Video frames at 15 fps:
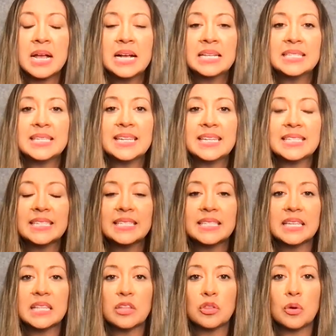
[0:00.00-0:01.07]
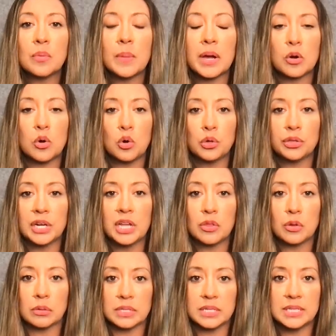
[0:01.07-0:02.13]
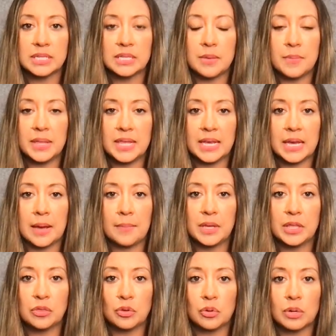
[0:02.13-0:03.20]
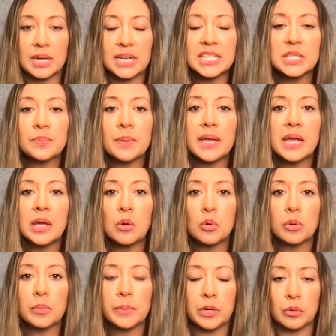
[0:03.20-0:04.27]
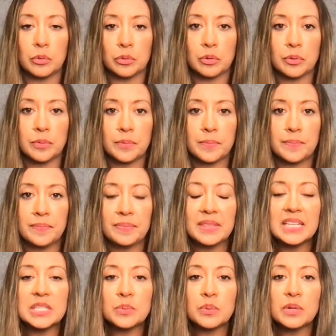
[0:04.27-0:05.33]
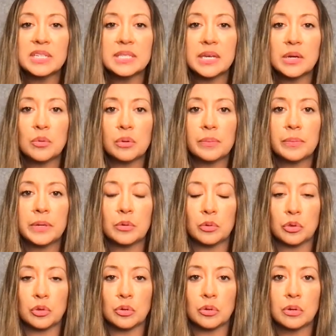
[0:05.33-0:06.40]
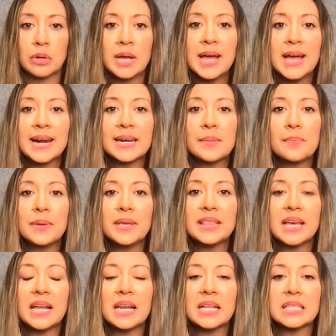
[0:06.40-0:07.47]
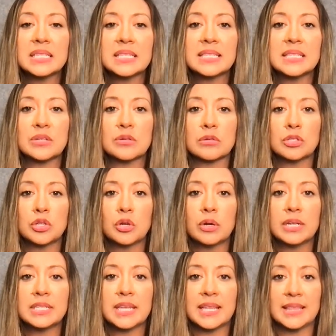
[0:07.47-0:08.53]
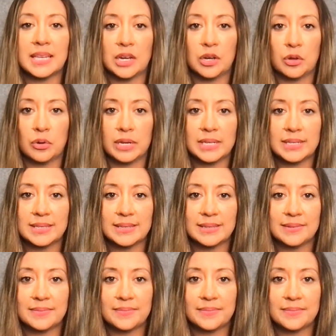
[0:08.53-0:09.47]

Si necesita tomar otra dosis de medicamento, espere un minuto. Después de un minuto, repita las instrucciones anteriores.